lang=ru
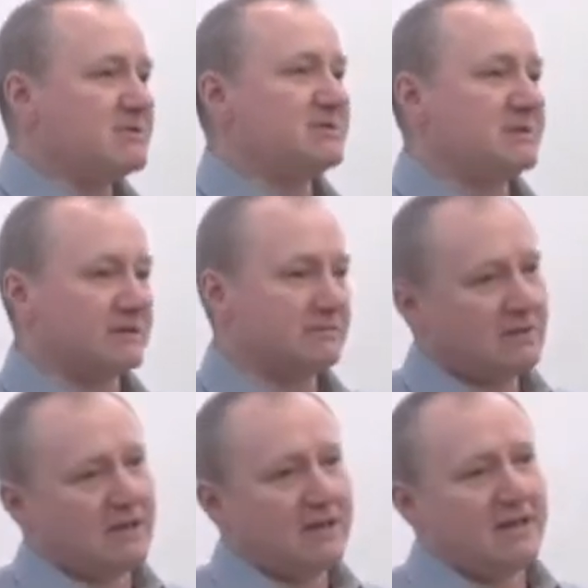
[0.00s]
события,
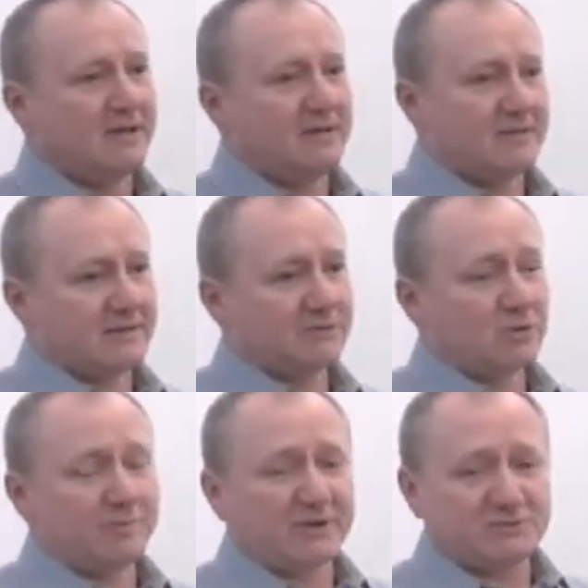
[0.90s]

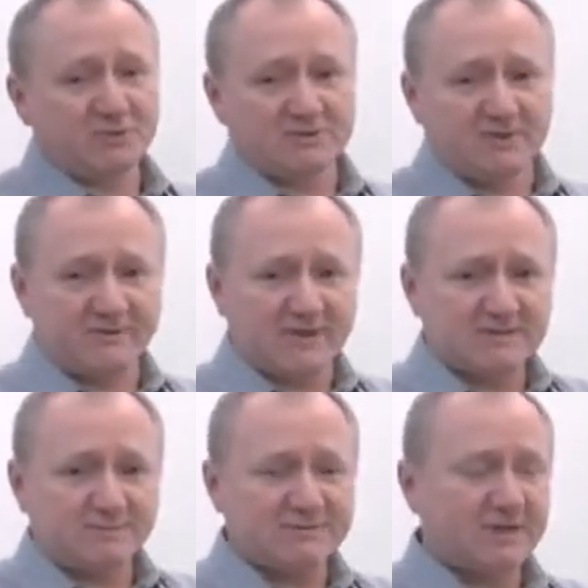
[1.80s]
которые происходят в
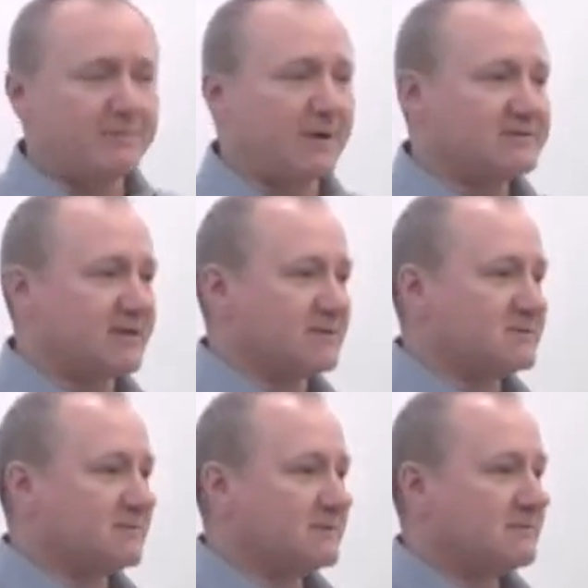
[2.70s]
разных местах
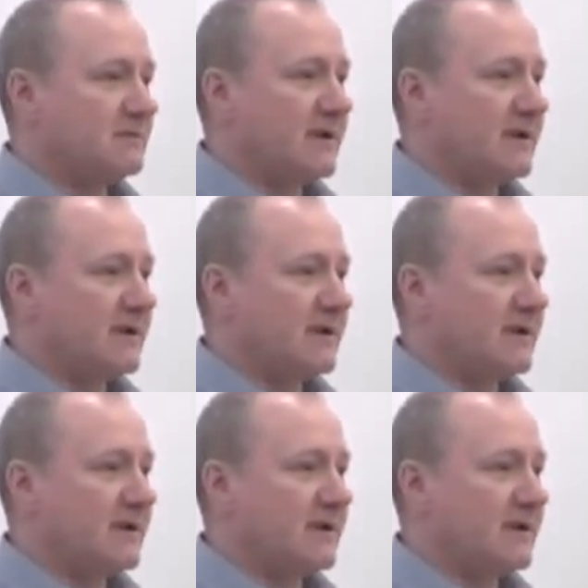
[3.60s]
пространства?